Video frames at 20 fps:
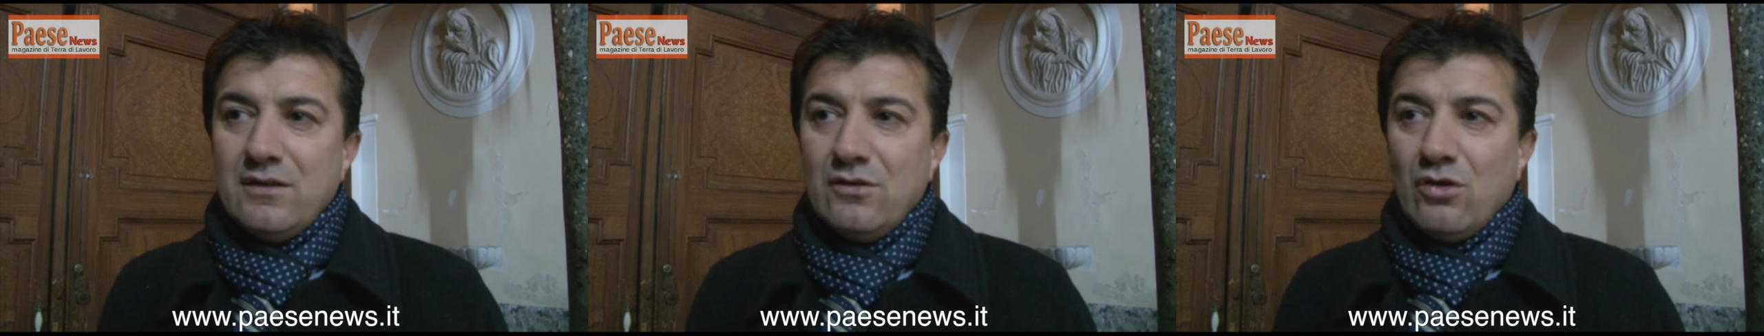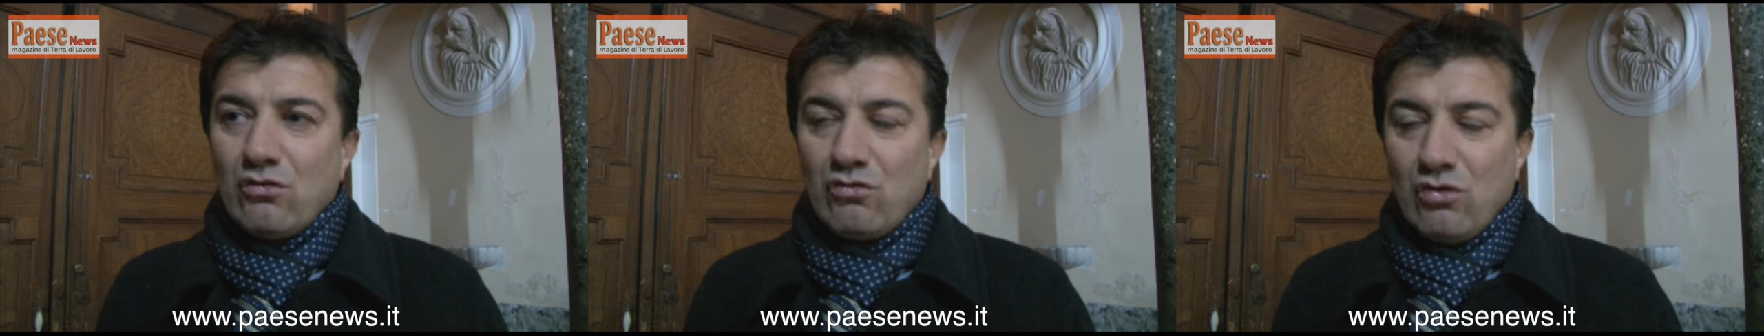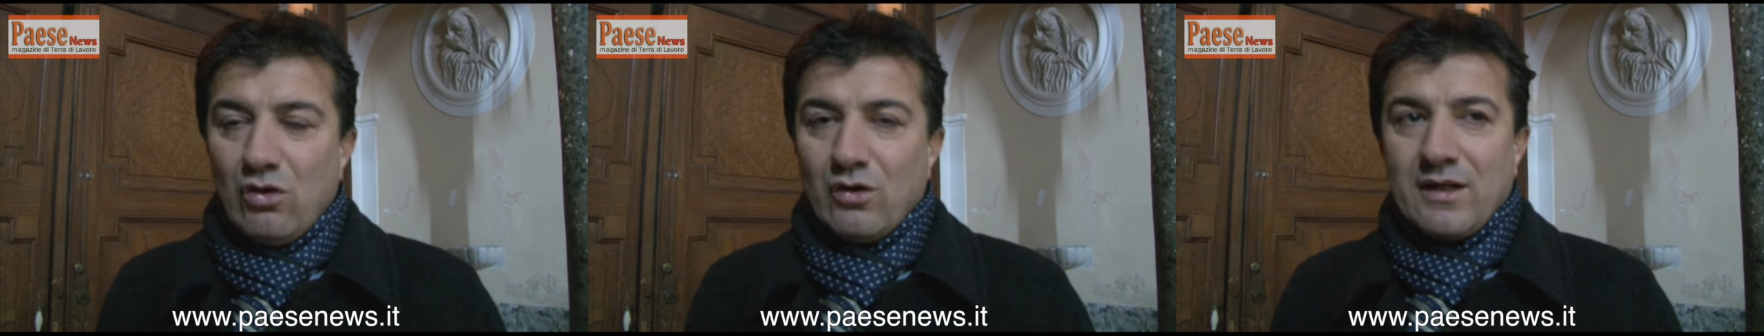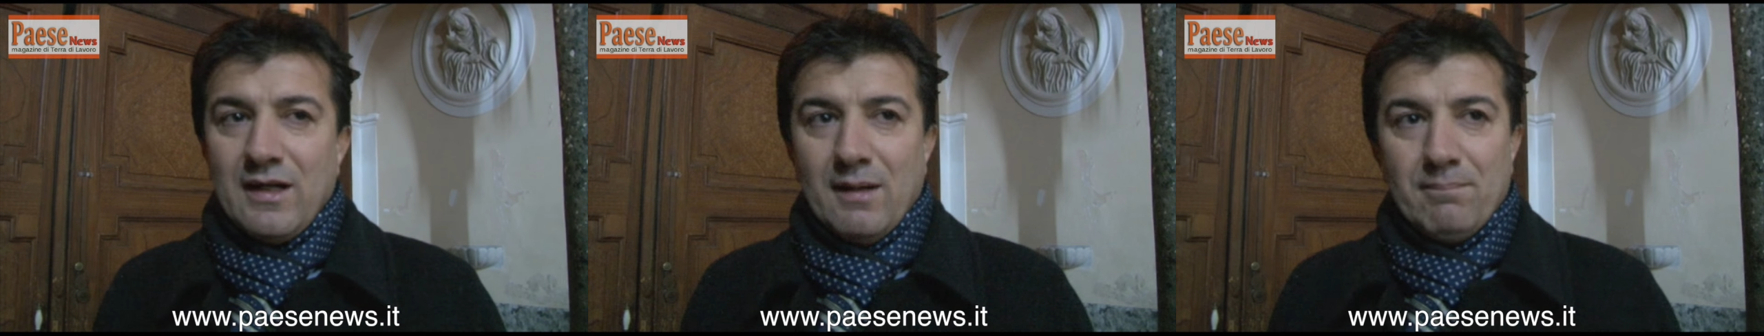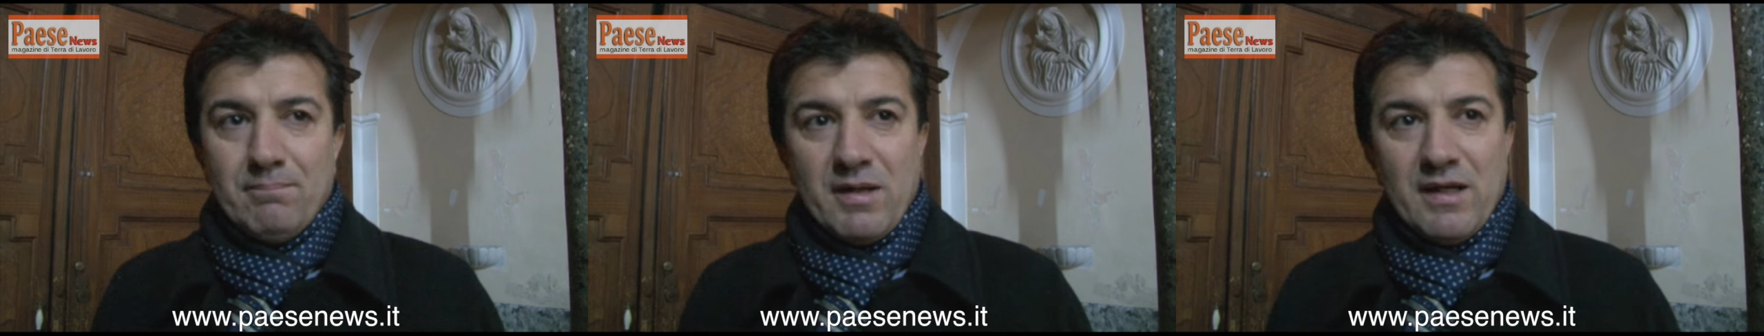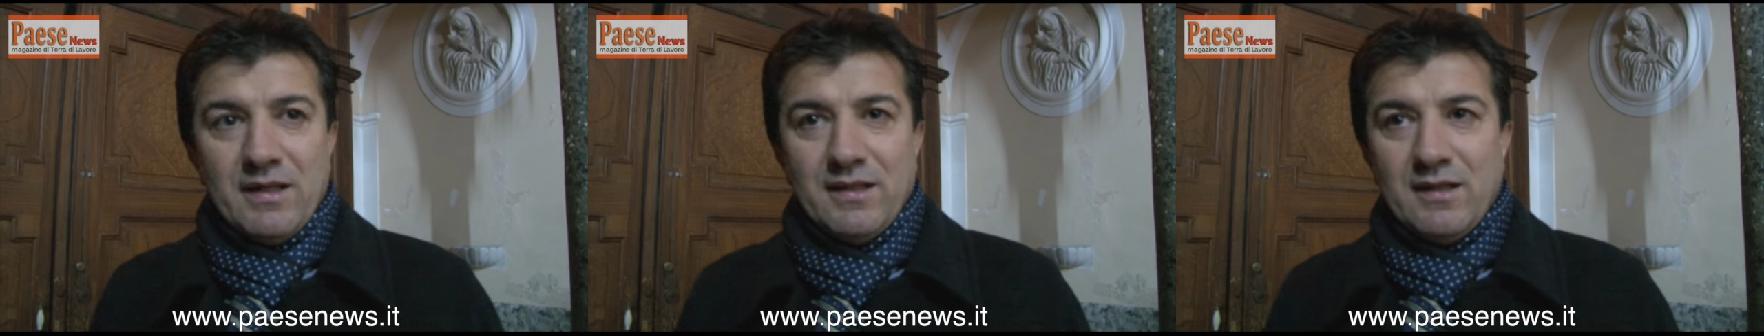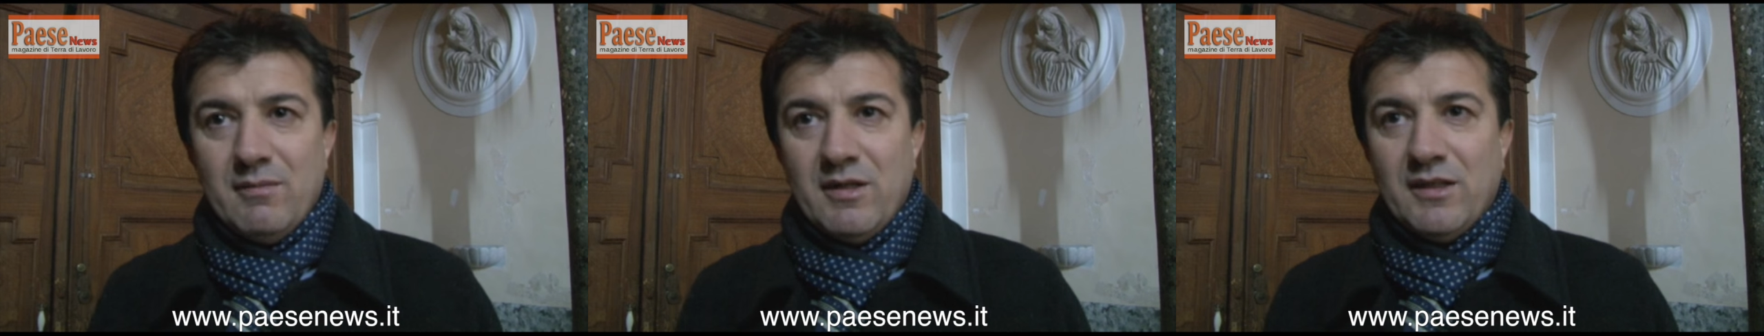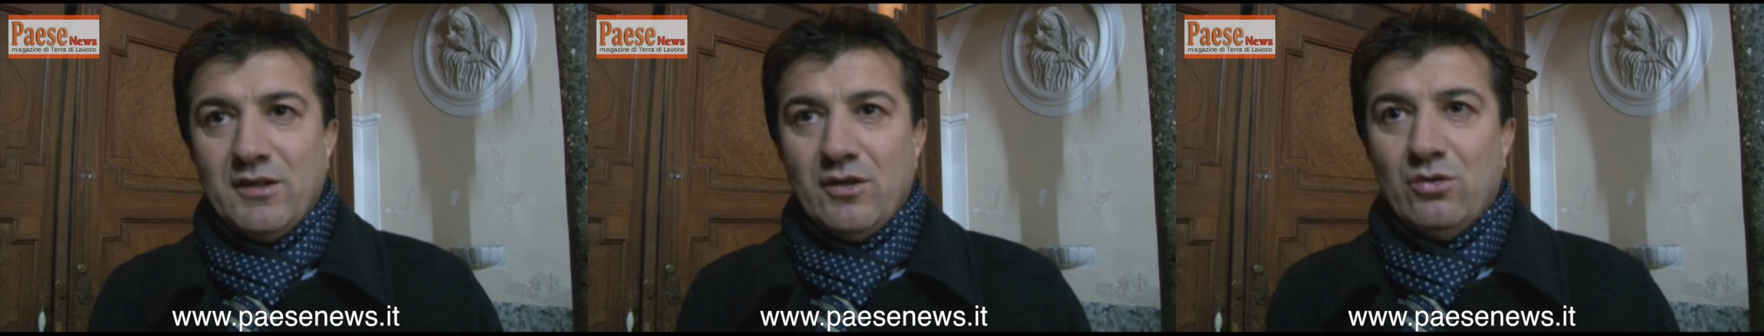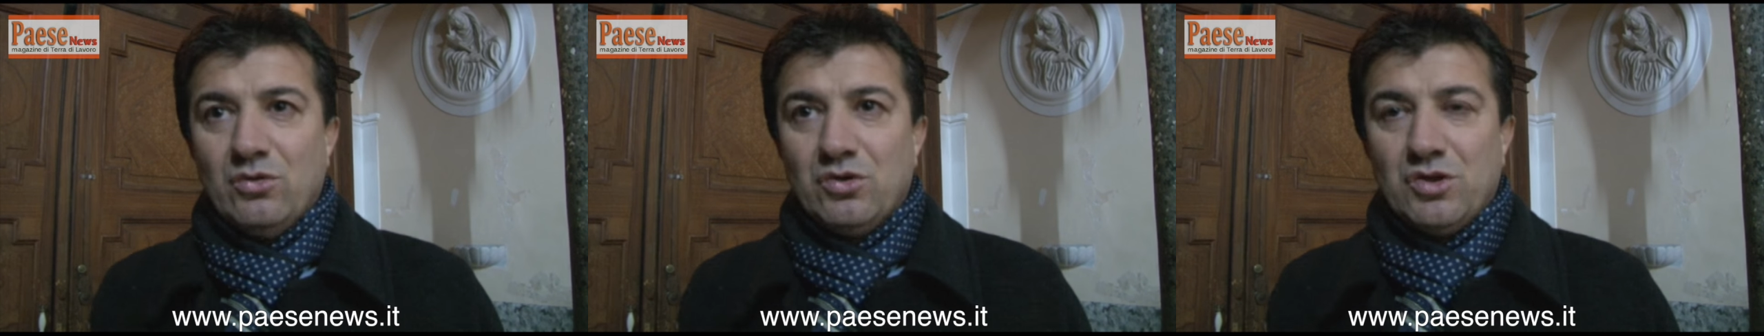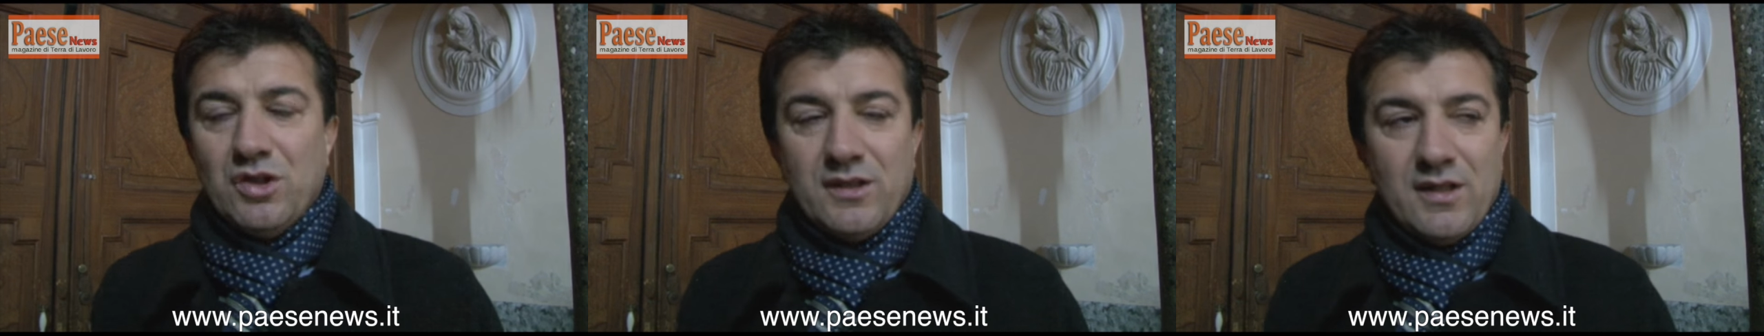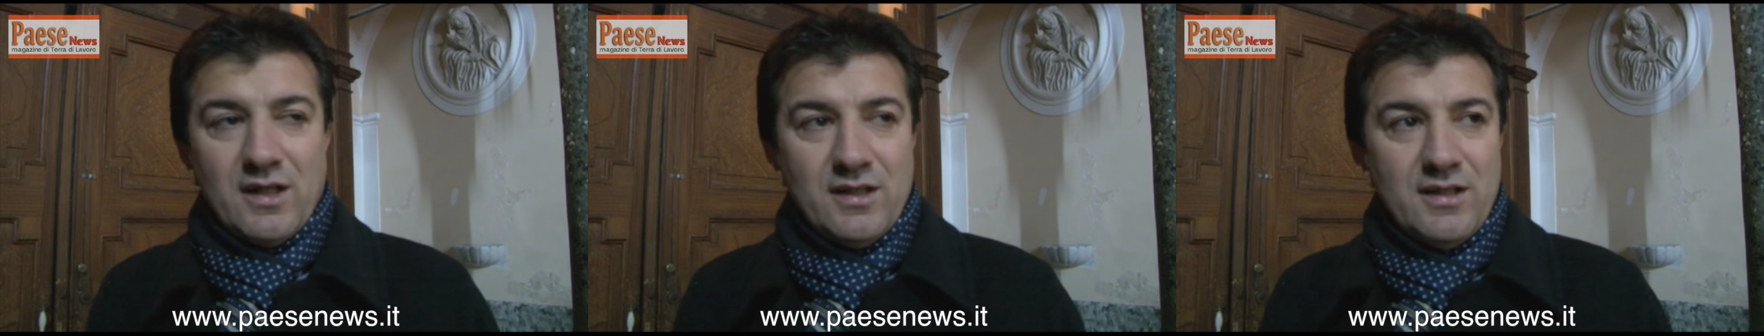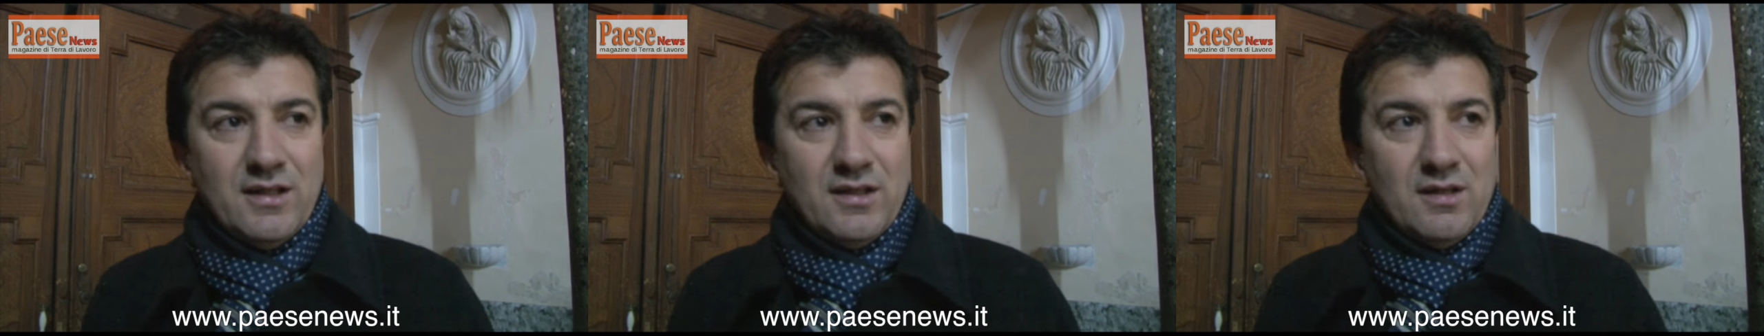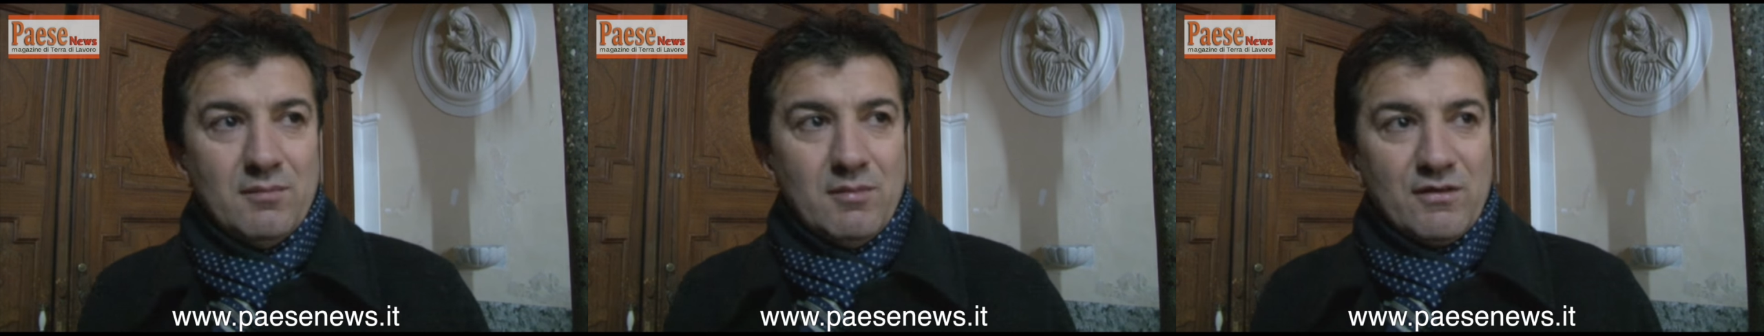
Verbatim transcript: lo so che apparentemente non c'entra niente